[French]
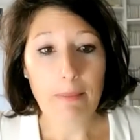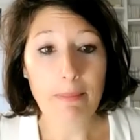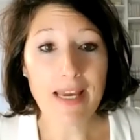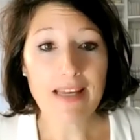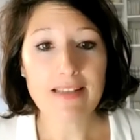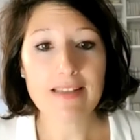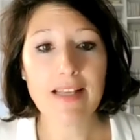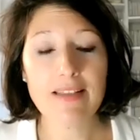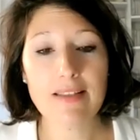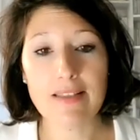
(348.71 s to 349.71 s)
mais
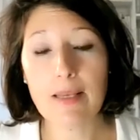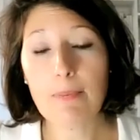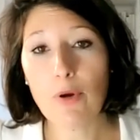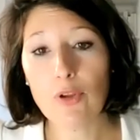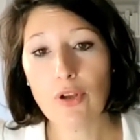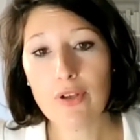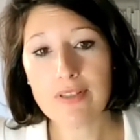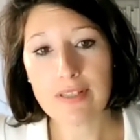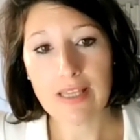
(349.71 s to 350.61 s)
cette dépendance